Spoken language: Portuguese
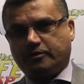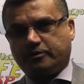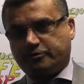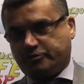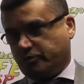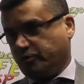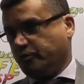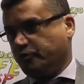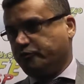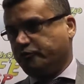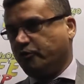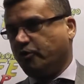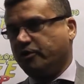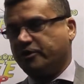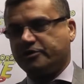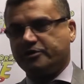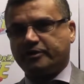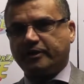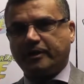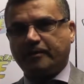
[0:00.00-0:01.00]
de
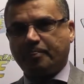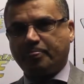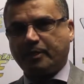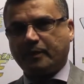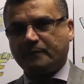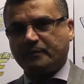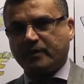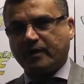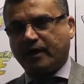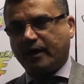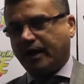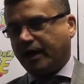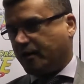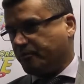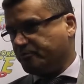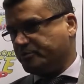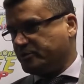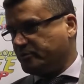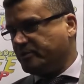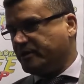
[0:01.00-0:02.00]
louvores, né? A
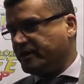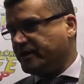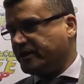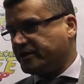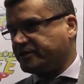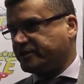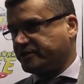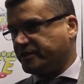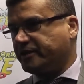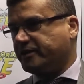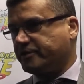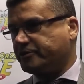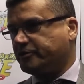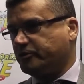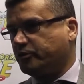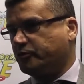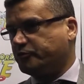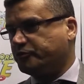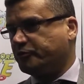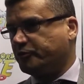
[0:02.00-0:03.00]
Bíblia é cheia de
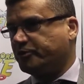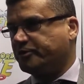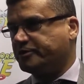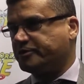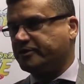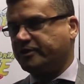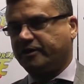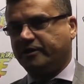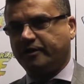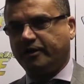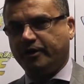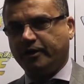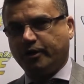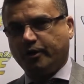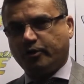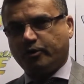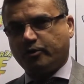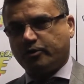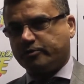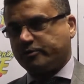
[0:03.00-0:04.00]
louvores, né?
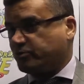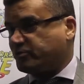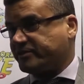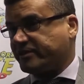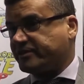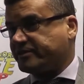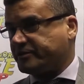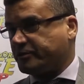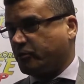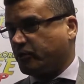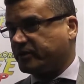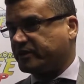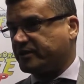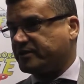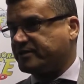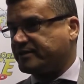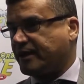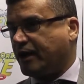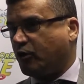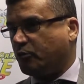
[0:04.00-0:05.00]
São 150
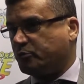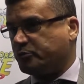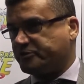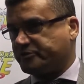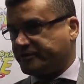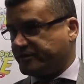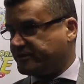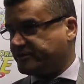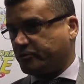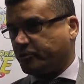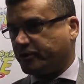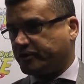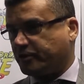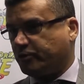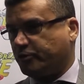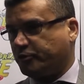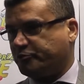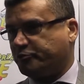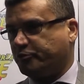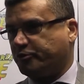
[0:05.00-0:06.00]
salmos, 150
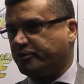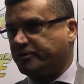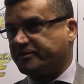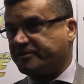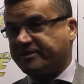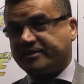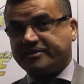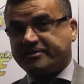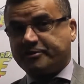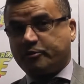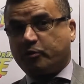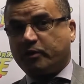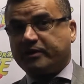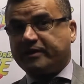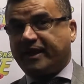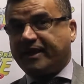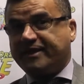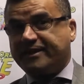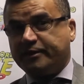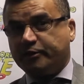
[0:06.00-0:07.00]
louvores,
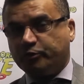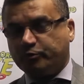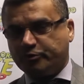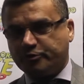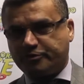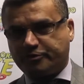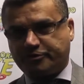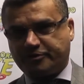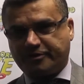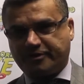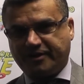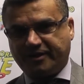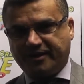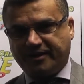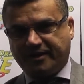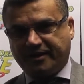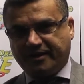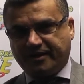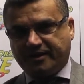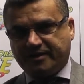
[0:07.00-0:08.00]
150 hinos,
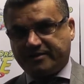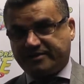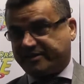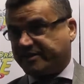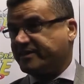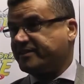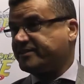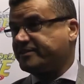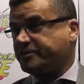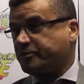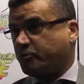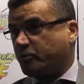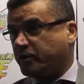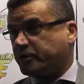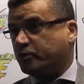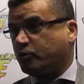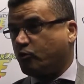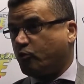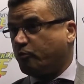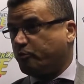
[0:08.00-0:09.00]

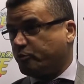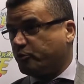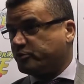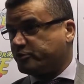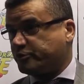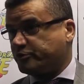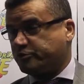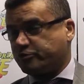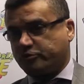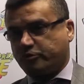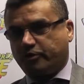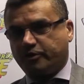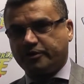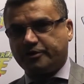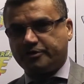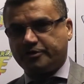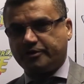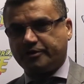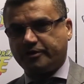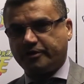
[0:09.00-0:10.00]
150
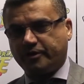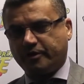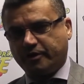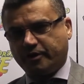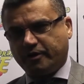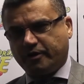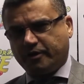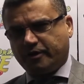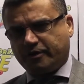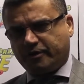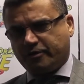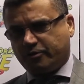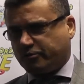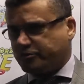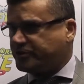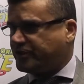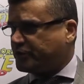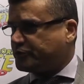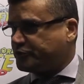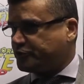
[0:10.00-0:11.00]
composições que
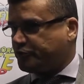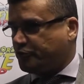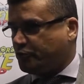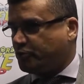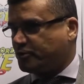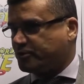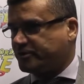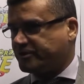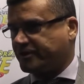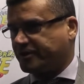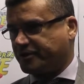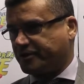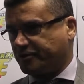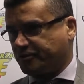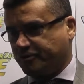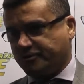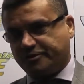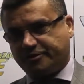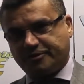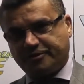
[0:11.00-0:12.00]
nos traz força, que
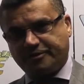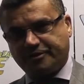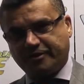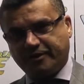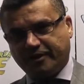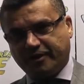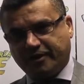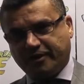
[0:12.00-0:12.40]
nos